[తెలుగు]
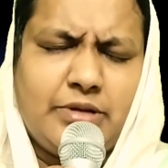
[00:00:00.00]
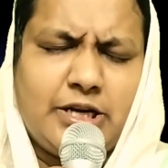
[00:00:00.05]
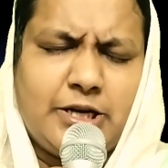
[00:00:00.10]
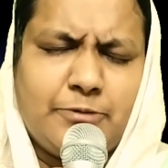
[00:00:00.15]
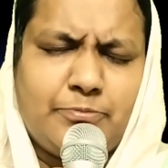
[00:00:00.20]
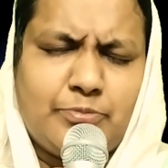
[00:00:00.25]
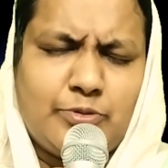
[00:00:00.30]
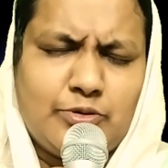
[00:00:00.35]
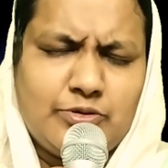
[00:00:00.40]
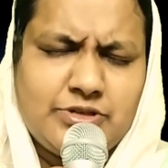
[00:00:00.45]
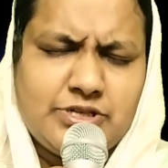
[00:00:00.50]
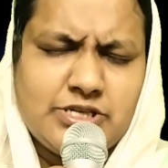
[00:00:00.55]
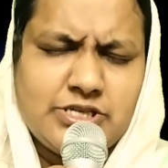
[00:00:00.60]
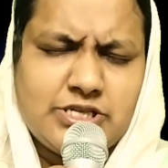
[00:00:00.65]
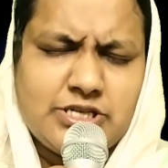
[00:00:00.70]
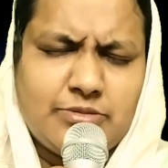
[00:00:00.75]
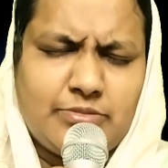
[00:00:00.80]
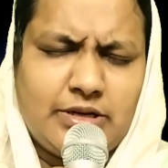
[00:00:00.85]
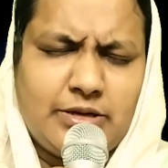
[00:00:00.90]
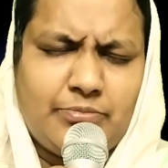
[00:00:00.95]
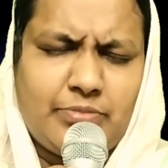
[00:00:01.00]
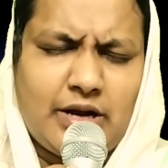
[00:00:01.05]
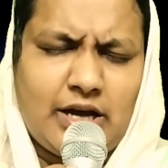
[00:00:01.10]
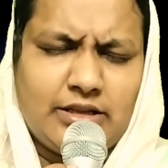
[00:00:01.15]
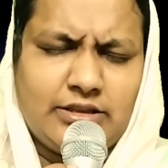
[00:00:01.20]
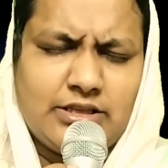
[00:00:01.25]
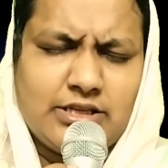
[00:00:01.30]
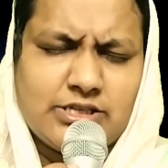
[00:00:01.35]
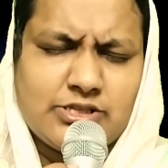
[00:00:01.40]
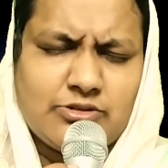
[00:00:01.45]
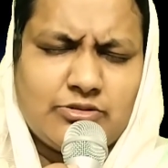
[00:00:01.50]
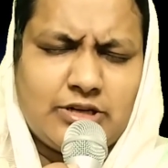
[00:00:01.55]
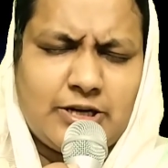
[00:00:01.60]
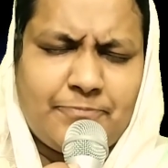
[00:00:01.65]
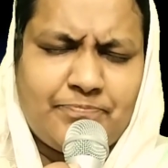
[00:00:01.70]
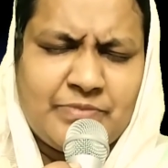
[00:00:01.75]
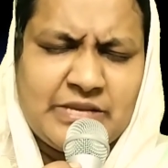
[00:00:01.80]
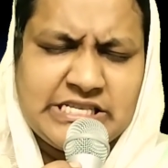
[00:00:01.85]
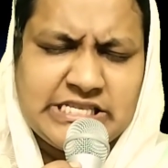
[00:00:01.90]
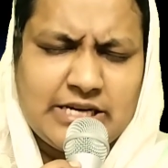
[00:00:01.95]
మీరే పోషించమని
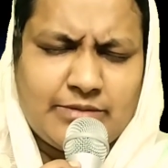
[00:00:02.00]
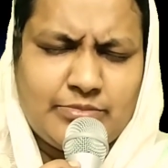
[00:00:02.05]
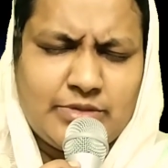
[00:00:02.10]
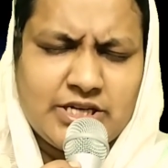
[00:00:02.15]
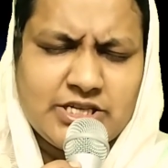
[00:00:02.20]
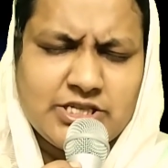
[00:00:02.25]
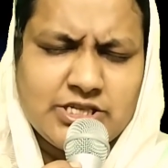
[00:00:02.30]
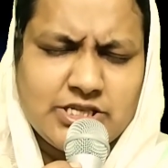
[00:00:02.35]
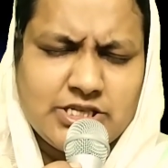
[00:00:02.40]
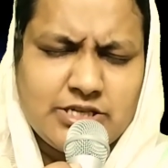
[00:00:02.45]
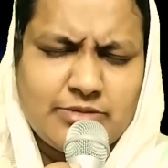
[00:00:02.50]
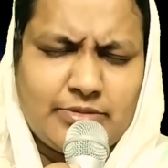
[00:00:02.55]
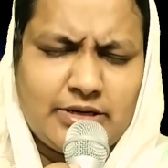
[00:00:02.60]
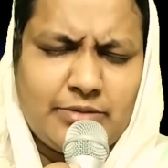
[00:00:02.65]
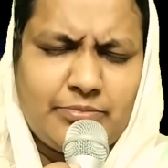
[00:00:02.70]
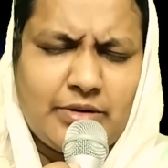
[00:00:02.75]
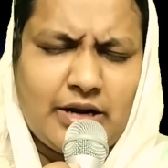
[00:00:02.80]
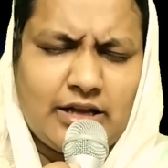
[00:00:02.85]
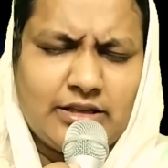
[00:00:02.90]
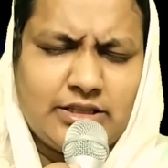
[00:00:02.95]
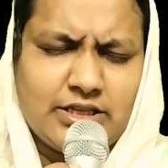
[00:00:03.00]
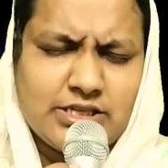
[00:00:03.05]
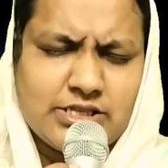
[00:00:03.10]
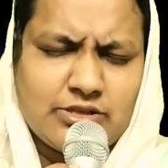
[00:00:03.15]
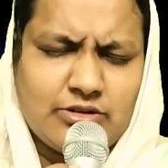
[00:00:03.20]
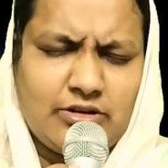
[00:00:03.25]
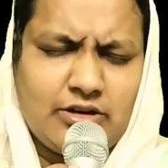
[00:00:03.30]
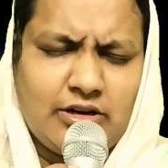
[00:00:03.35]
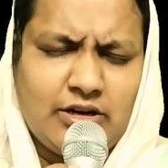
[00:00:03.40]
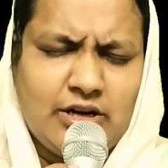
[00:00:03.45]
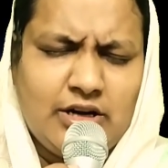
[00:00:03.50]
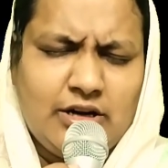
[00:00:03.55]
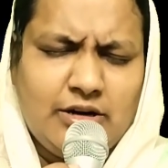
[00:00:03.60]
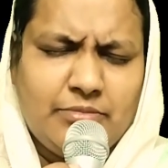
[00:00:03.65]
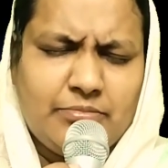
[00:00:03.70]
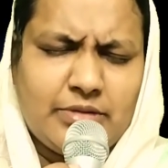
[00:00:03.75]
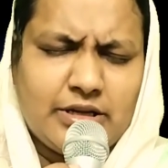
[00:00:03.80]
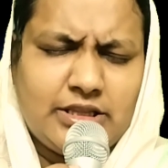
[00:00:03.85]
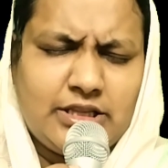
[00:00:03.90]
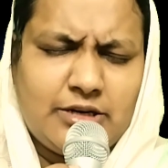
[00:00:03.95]
ప్రార్థిస్తున్నాం సంరక్షించమని ప్రార్థిస్తున్నాం
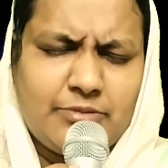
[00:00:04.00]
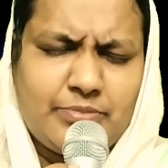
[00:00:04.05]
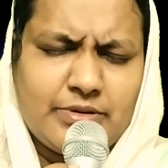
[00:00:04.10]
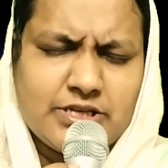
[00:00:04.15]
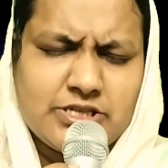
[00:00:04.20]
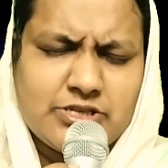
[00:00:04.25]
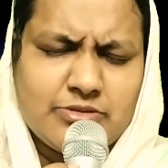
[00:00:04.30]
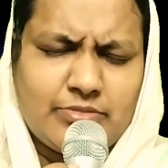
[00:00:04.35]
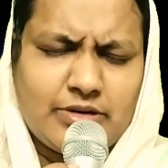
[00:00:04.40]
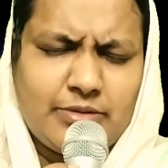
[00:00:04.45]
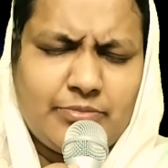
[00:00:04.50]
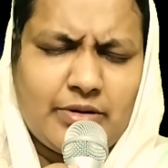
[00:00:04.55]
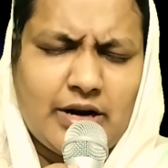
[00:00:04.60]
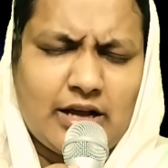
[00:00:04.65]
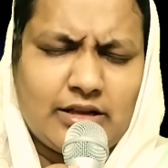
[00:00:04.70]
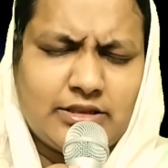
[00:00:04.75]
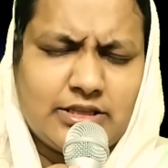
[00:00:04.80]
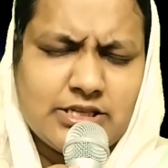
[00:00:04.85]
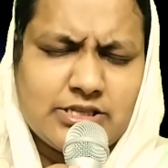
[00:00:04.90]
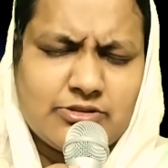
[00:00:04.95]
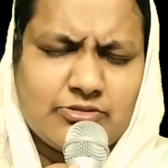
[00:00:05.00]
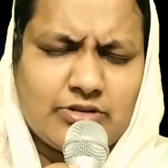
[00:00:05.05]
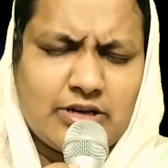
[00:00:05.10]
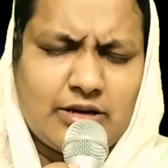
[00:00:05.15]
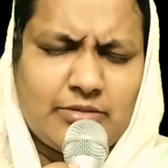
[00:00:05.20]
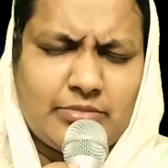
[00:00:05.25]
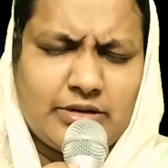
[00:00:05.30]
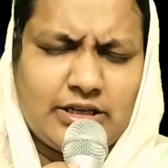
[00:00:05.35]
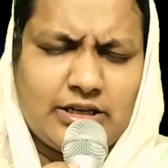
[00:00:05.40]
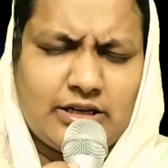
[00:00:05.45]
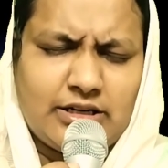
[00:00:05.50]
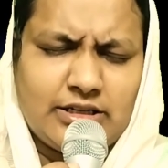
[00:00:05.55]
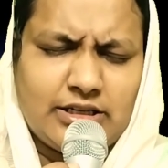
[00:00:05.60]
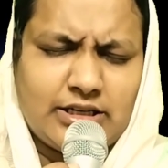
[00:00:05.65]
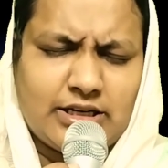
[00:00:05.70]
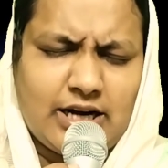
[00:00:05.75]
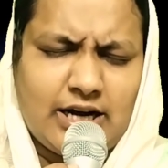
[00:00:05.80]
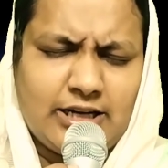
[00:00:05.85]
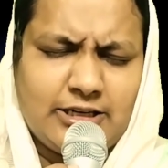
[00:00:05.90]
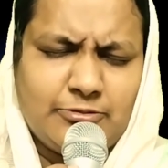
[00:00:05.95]
భద్రపరచమని ప్రార్థిస్తున్నామయ్యా
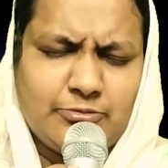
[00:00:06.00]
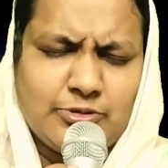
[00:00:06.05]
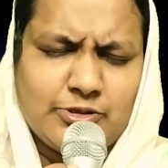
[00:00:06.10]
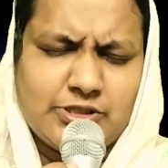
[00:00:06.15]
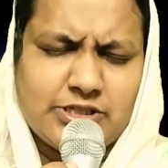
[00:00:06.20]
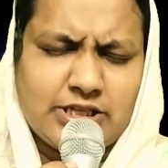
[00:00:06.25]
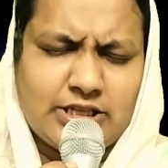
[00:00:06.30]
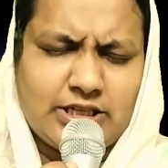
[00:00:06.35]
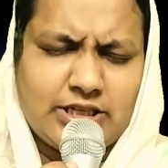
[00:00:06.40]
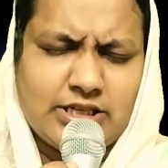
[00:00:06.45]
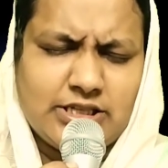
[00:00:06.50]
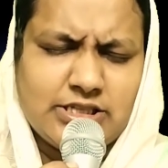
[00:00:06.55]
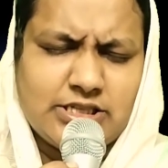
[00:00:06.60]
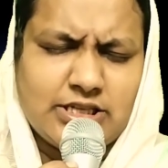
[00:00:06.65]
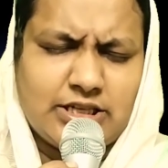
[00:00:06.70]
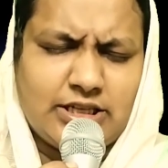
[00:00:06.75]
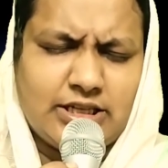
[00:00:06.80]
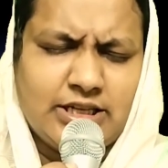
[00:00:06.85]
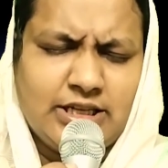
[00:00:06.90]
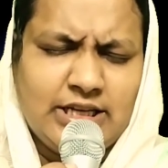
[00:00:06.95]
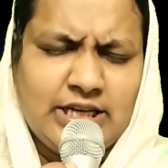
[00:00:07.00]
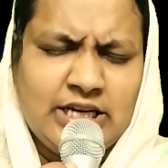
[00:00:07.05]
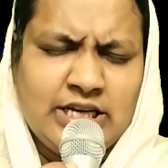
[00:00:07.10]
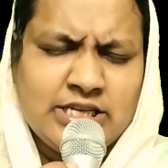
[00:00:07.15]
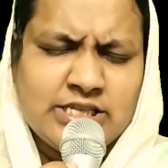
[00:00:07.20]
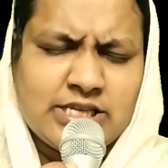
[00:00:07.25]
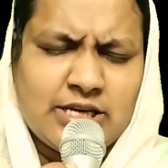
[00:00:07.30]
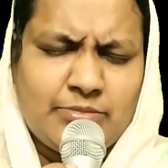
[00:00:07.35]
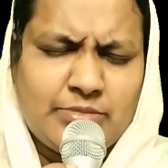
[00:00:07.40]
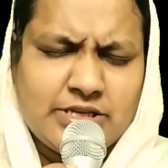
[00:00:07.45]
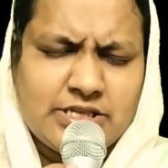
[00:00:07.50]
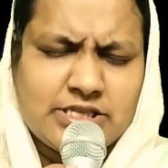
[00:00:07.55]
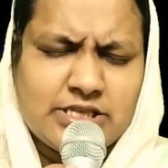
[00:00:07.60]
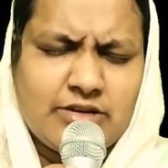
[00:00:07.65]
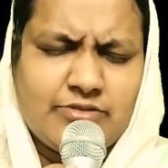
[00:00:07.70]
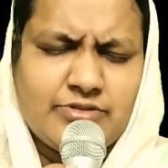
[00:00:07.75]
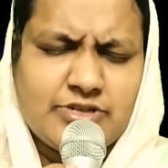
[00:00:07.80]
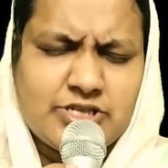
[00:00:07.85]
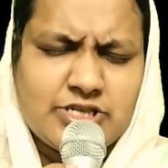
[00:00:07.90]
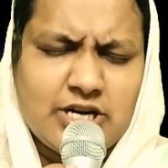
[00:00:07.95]
అనేక కార్యములు జరిగించండి
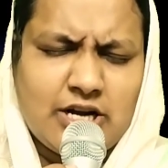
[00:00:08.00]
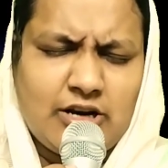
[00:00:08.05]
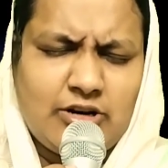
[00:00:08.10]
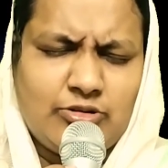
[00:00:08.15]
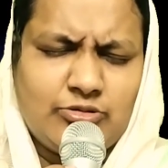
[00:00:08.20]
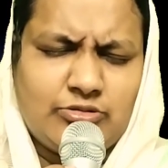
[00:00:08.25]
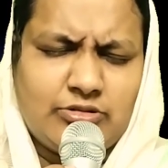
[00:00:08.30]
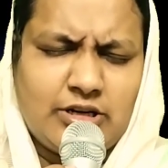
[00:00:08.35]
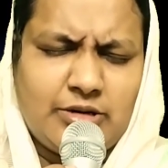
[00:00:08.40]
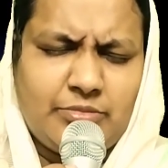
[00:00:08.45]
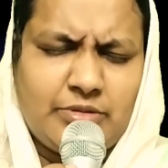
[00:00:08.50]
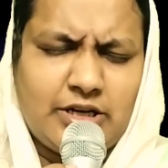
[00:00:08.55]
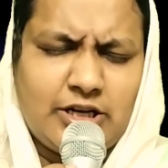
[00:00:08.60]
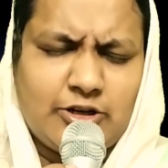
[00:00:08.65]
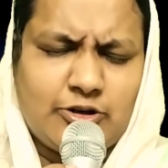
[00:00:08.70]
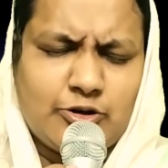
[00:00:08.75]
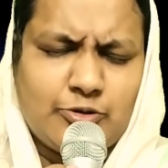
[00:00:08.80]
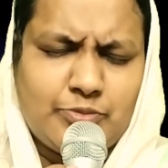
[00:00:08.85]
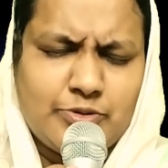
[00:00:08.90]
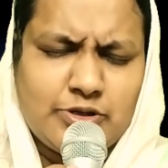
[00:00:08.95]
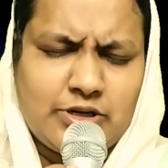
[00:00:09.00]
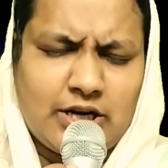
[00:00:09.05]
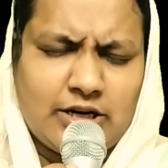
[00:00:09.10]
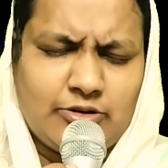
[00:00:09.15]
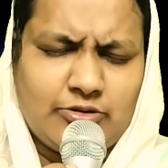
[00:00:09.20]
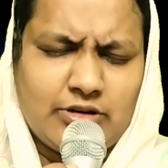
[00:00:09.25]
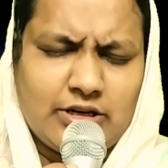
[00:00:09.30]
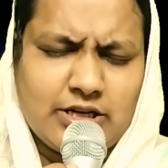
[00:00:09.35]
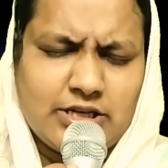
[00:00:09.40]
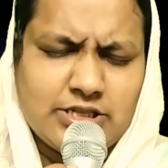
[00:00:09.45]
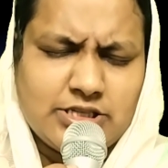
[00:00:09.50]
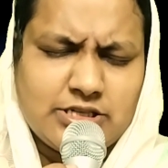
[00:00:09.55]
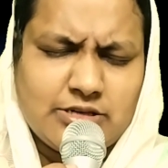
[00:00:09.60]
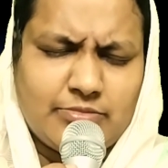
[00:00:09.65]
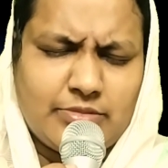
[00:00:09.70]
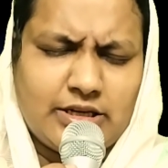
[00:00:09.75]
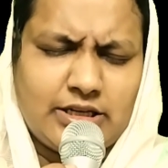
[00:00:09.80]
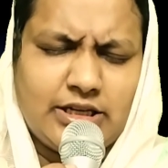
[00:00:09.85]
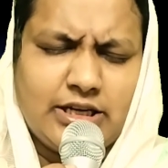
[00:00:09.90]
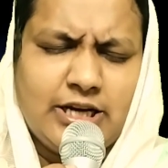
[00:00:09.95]
సమస్త విషయాల్లో కూడా మీరే కృపను
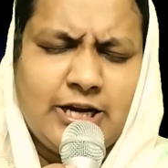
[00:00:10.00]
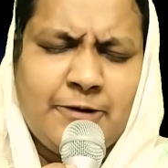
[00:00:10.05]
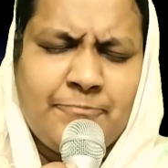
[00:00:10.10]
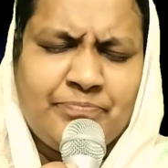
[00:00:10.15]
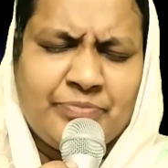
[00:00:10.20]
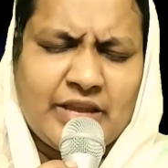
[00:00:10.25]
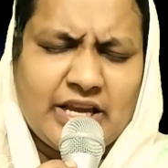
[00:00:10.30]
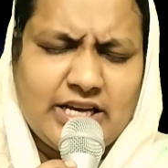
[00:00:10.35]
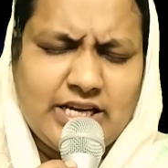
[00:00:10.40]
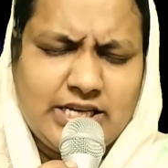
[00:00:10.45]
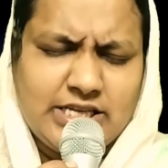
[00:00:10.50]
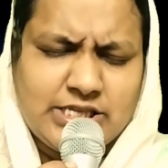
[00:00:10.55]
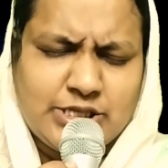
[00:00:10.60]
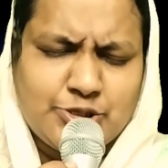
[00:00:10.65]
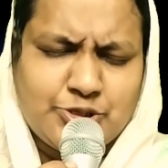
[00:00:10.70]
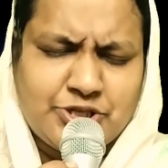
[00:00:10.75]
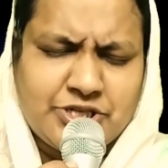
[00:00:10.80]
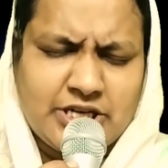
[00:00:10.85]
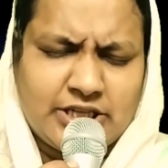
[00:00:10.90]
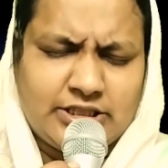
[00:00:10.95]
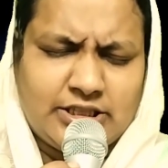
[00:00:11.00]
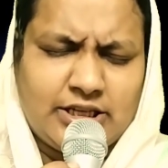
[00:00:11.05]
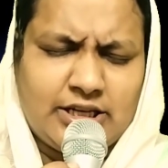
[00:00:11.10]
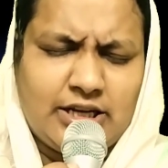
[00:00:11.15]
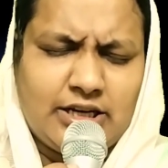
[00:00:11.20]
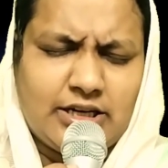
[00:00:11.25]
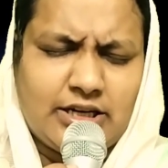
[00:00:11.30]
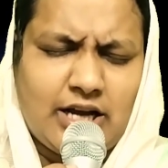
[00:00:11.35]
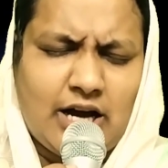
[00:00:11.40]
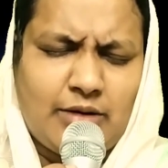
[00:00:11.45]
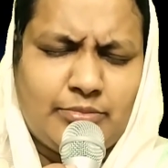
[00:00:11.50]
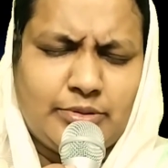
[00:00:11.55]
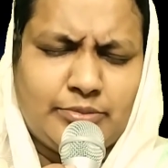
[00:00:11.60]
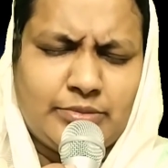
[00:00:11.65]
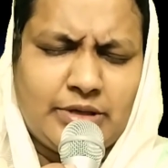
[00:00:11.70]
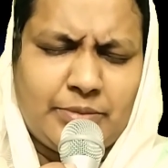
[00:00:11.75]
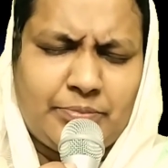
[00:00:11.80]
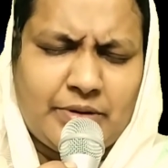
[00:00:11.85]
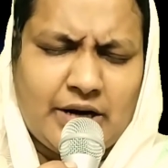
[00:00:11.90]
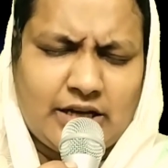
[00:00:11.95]
అనుగ్రహించమని ఏ సుశక్తి గల
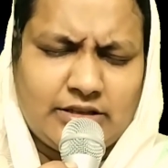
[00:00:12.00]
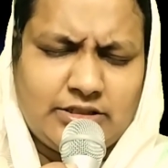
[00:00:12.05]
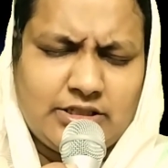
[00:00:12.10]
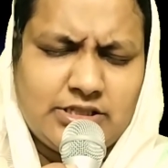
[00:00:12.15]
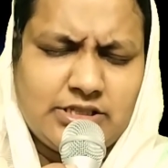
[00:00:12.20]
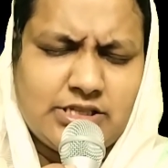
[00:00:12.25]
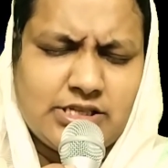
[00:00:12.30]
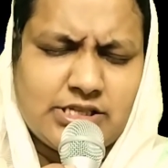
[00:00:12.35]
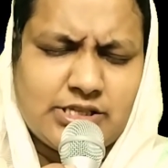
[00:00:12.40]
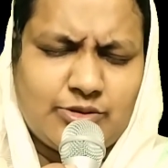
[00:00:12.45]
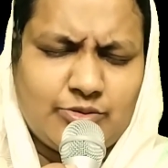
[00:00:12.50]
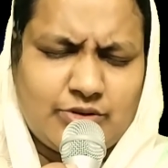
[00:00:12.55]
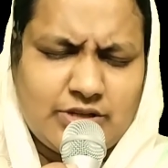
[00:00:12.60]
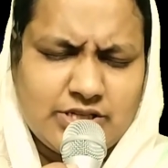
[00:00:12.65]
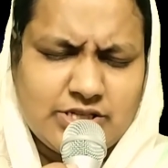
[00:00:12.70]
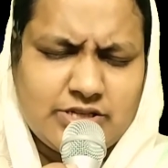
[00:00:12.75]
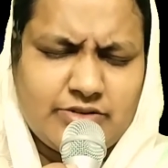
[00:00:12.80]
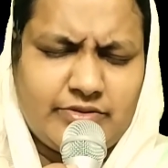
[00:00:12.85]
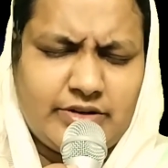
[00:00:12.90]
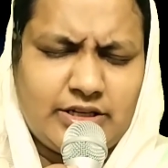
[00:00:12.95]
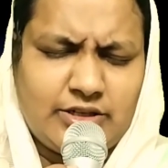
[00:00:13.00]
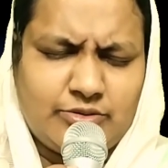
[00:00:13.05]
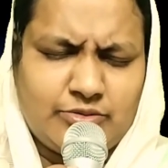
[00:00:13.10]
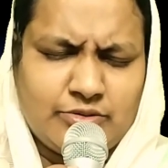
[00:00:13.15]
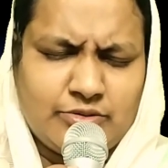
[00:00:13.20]
నామమున ప్రార్థించి స్థుతించి